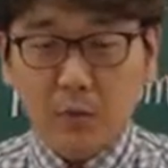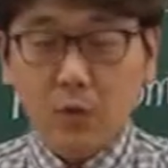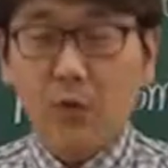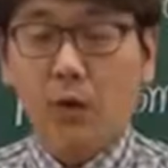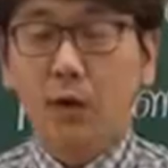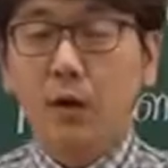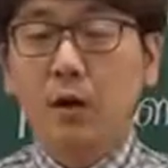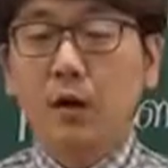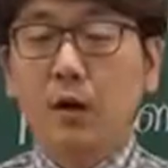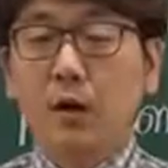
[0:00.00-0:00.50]

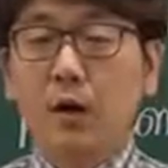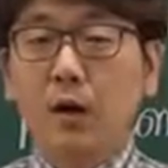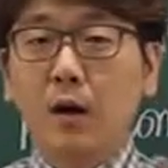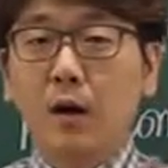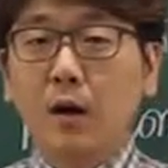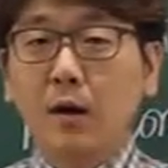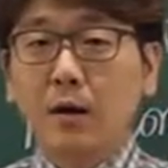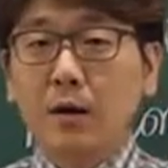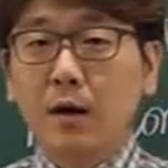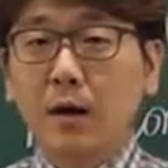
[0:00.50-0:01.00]
또
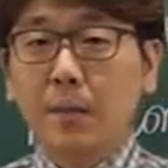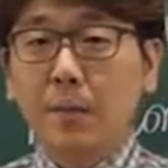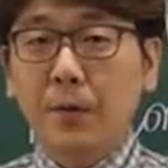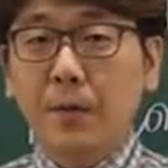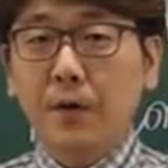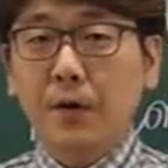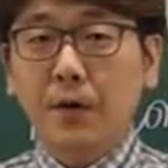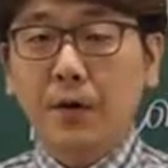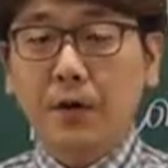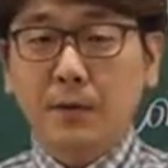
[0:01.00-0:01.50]
어,
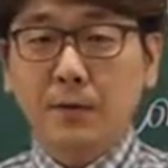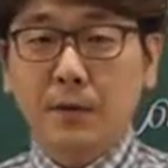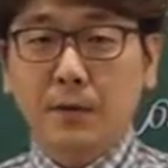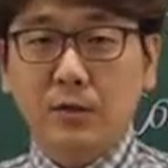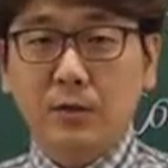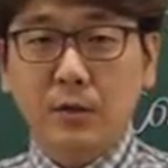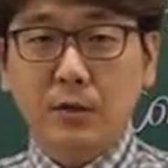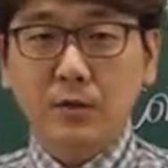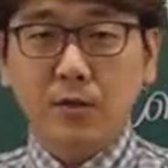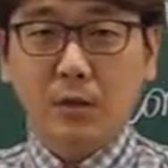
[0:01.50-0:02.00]
accompany까지
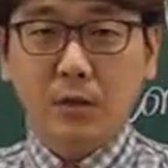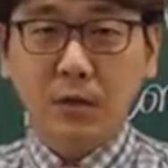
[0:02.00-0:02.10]
발전할 수